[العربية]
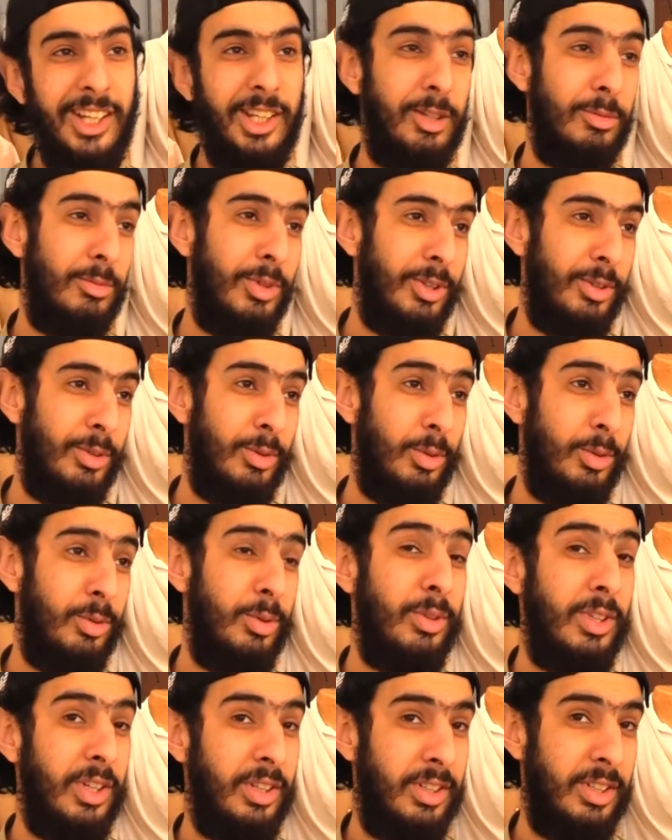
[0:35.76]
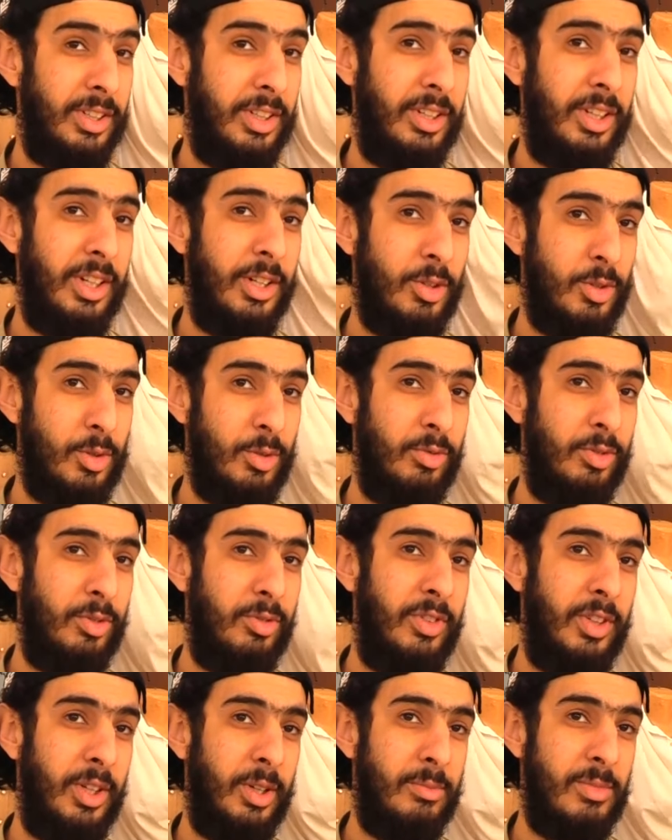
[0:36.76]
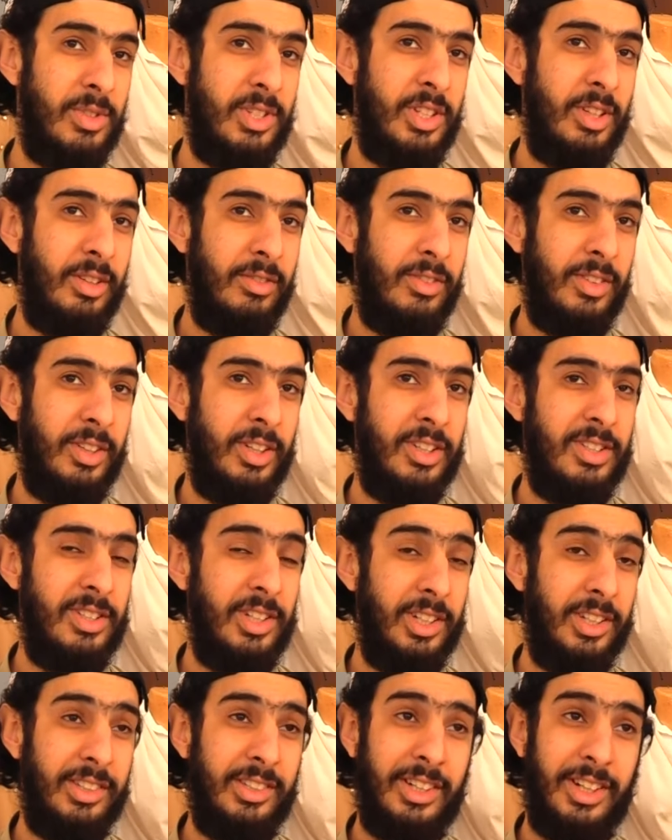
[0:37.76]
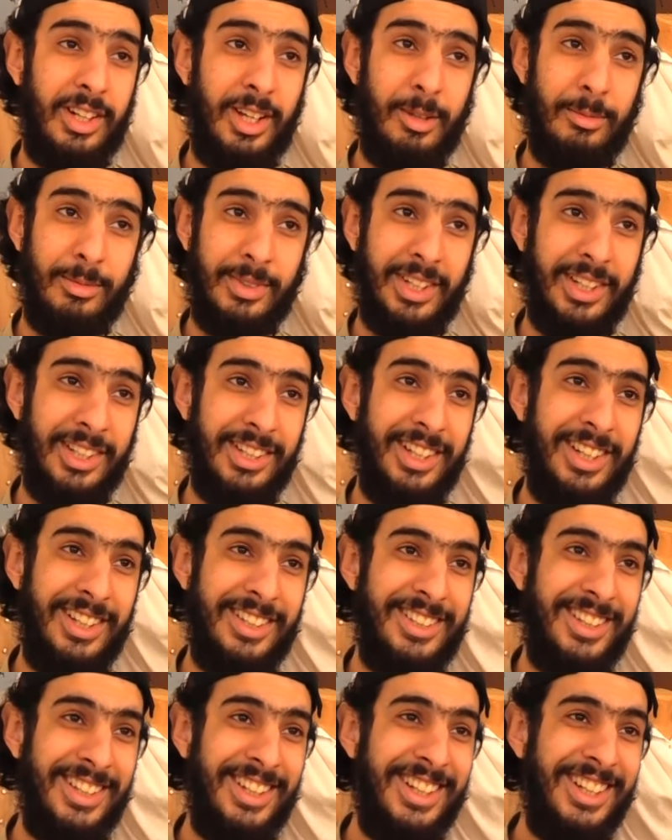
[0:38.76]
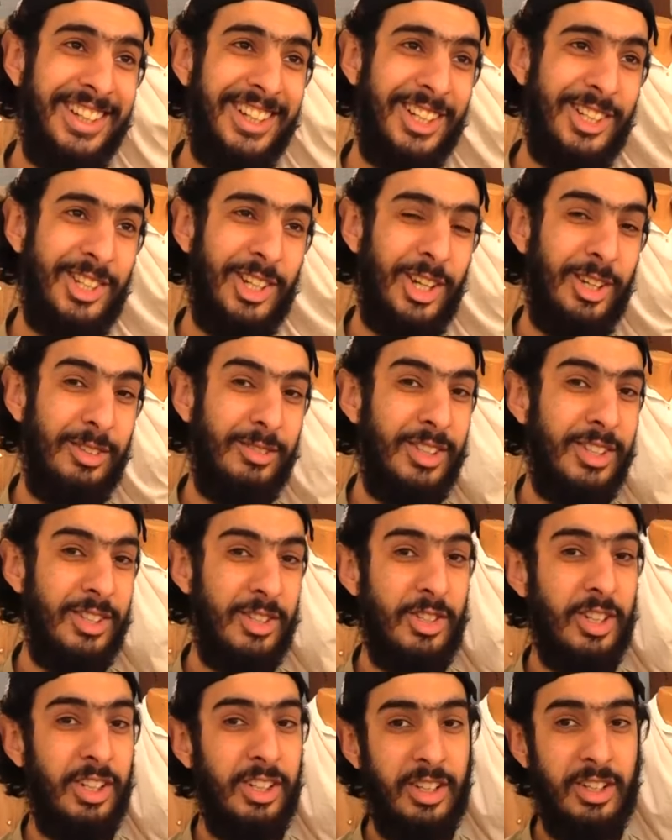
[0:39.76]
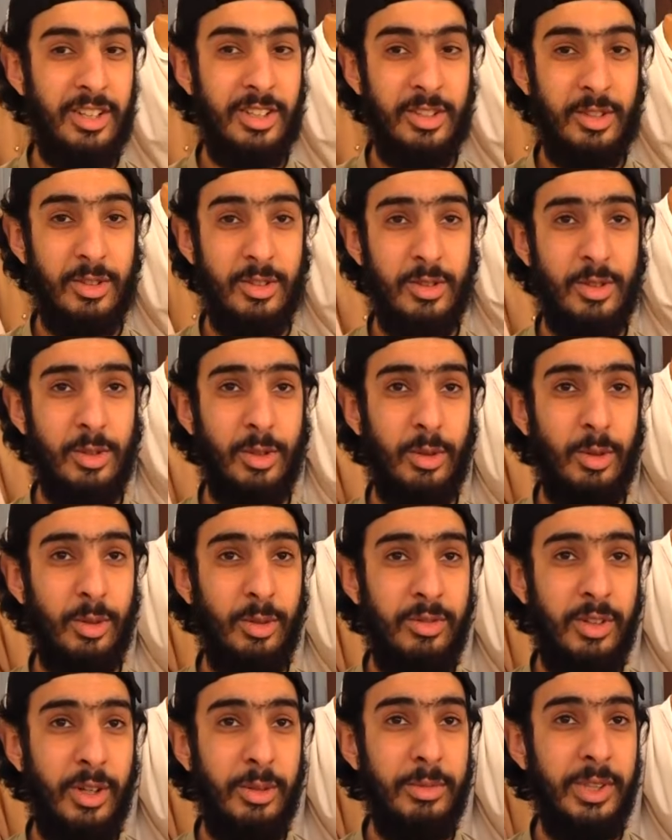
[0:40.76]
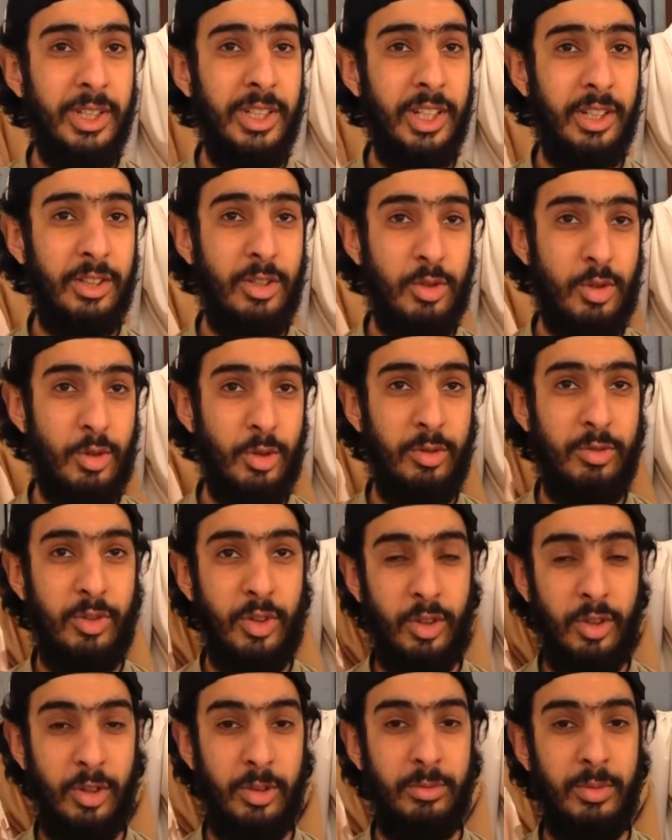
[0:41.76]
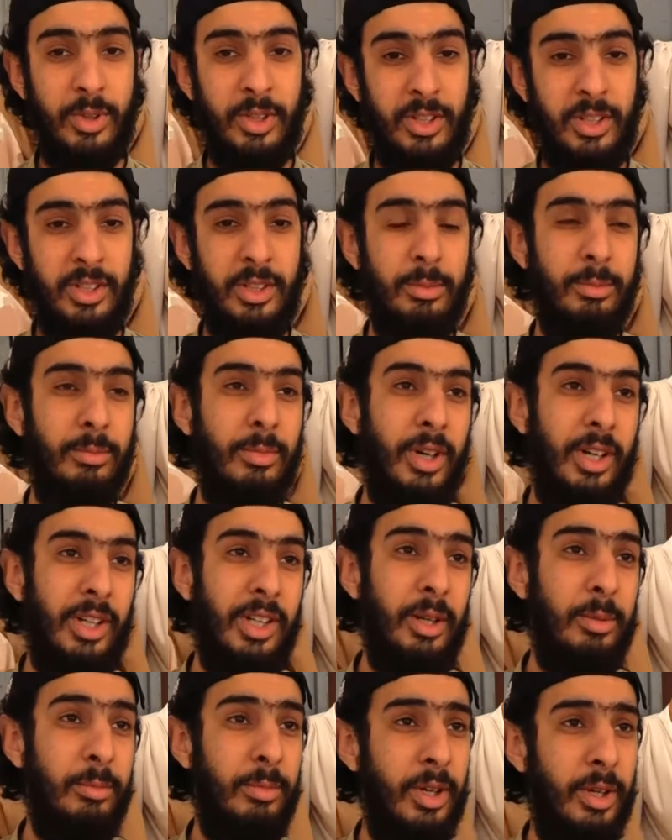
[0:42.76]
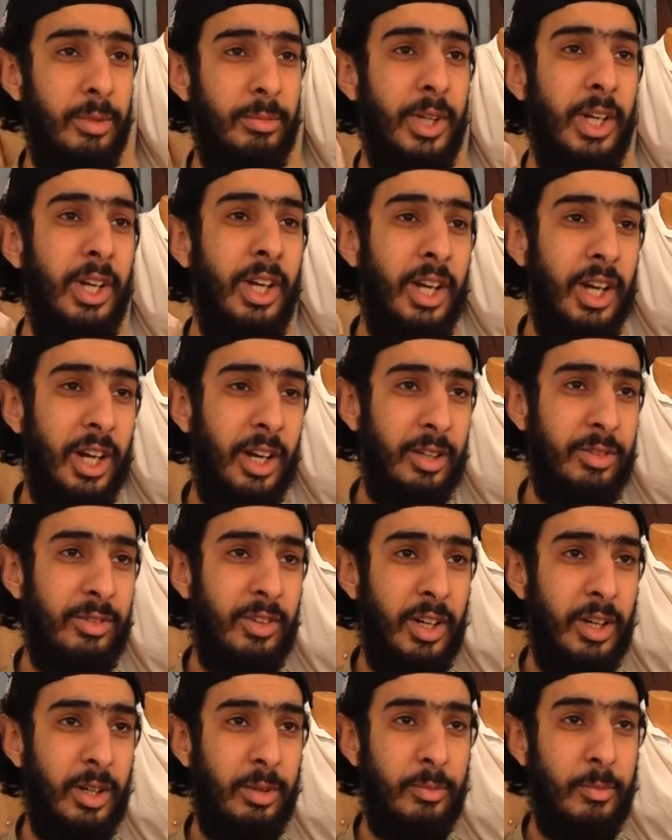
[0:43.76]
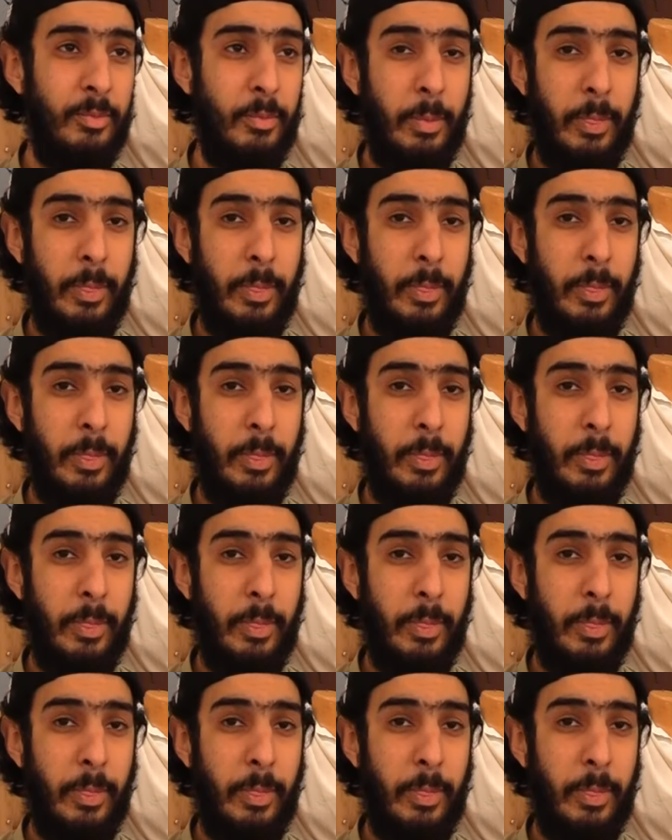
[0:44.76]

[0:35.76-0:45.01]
كما نقولوا دوكا انا نشوفوا فيها بزاف آه، صله الرحم انقطعت شايف ان شاء الله نزور الفاميليات نشوفوهم آه، اللمه الحباب راك فاهم